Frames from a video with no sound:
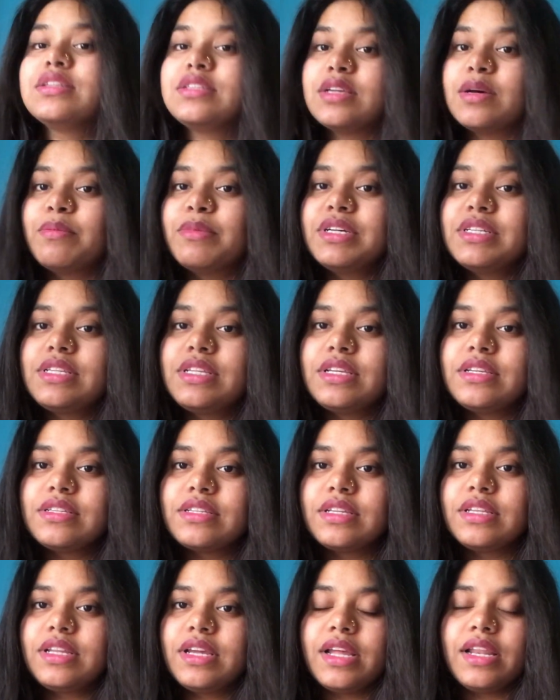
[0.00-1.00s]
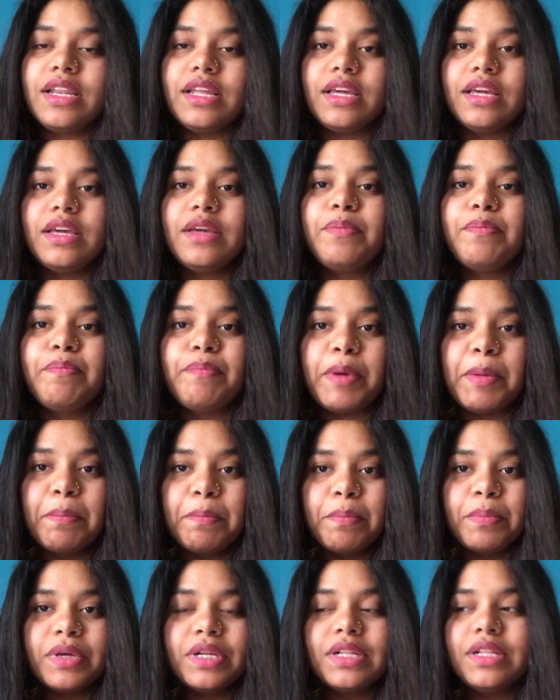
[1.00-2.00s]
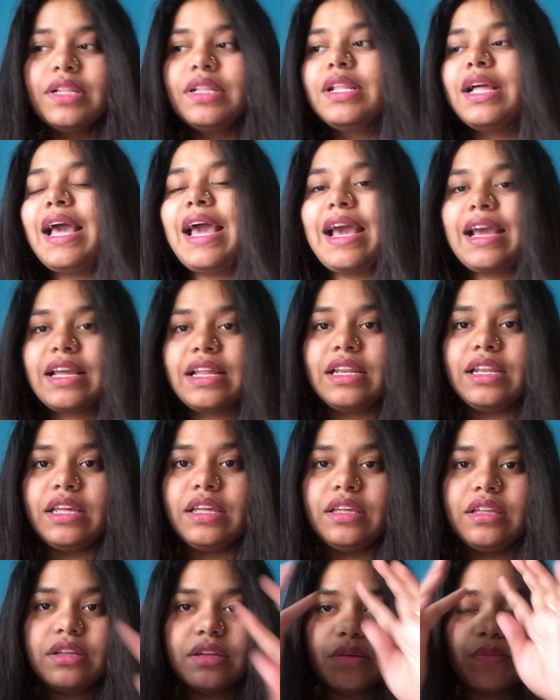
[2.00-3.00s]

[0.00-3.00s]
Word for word: समर सीजन के लिए पिंपल एक्नी